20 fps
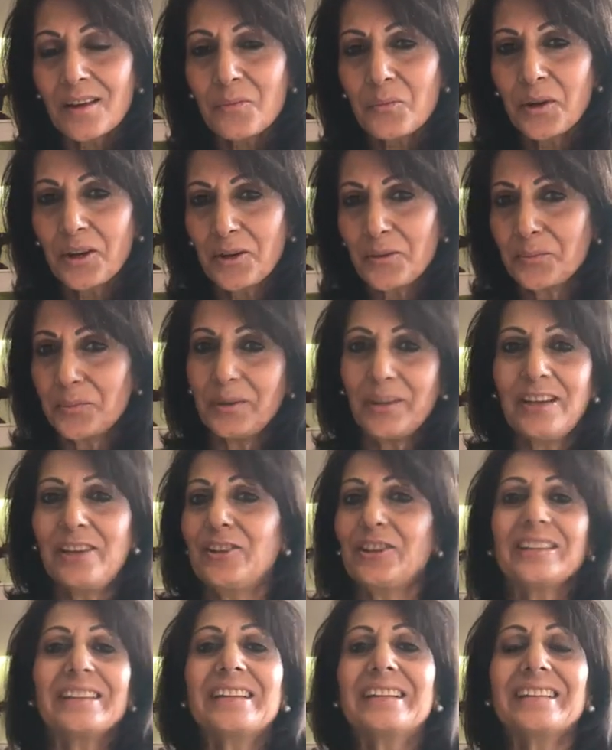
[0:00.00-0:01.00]
Bueno, pues
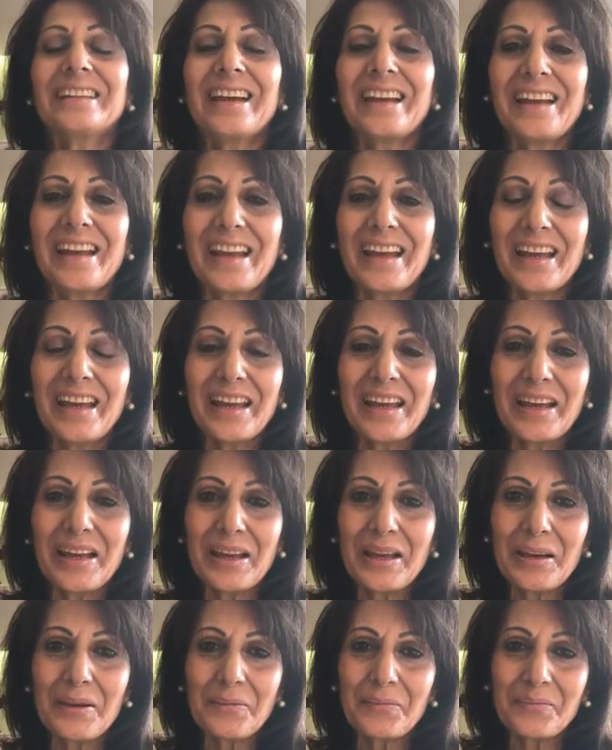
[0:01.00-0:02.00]
lo
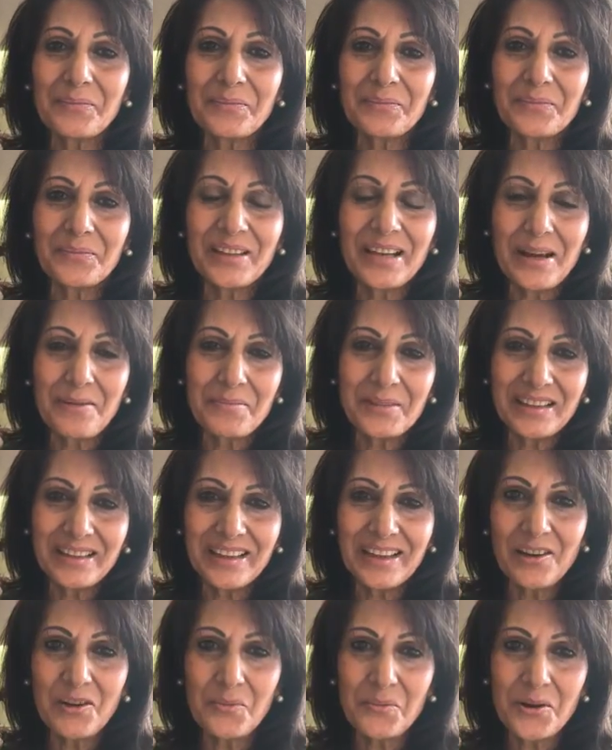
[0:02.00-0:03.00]
intentaré
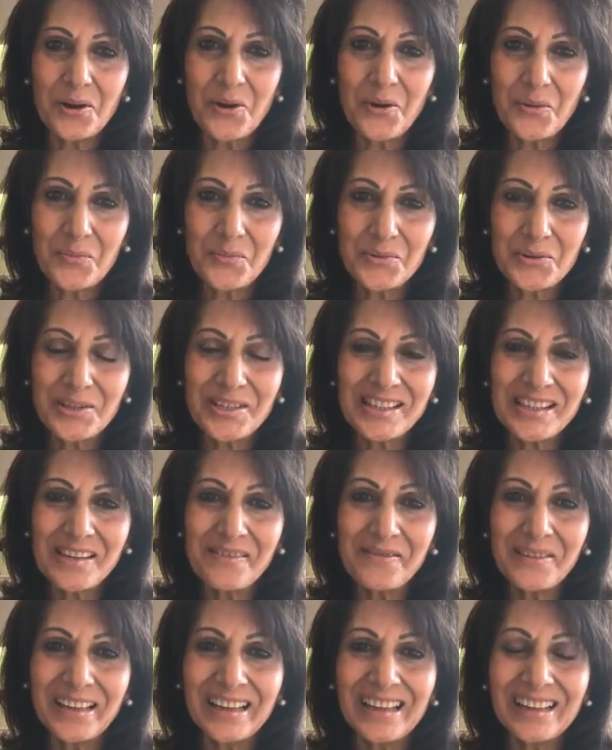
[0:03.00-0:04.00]
transmitir lo mejor
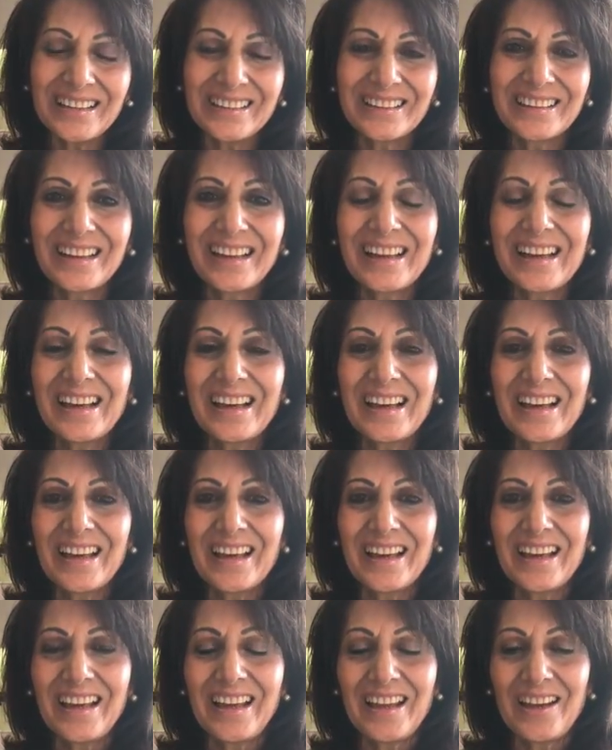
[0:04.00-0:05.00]
posible
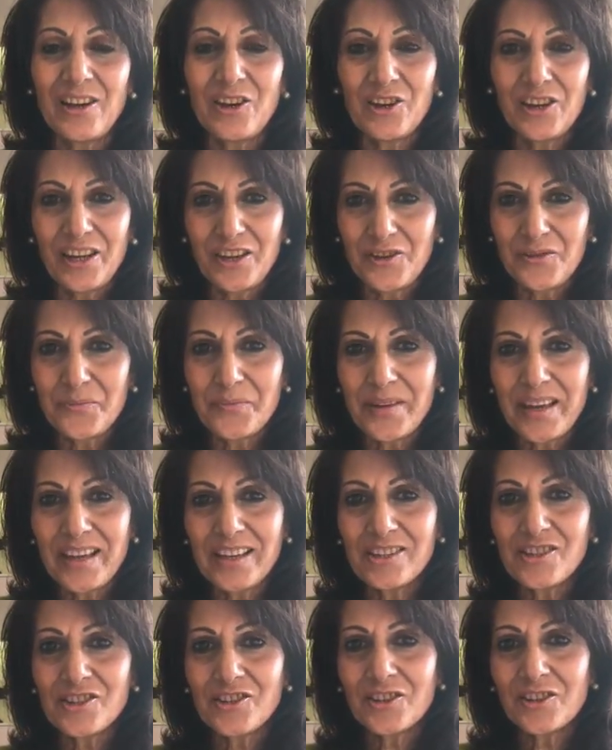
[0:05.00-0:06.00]
lo que yo
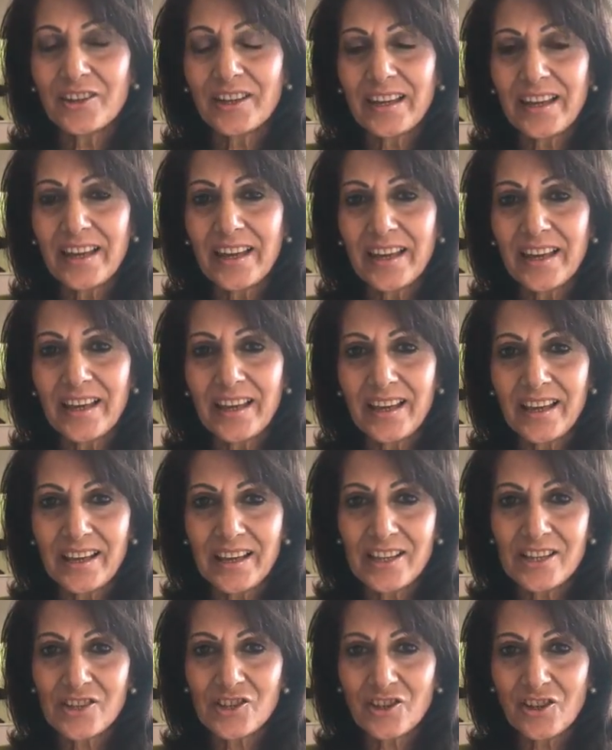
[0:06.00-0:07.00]
pienso
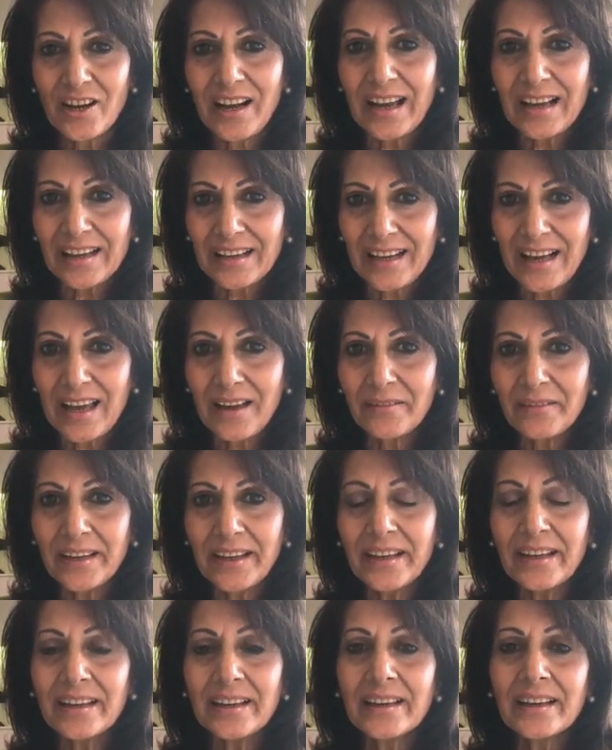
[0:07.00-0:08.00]
que son las claves,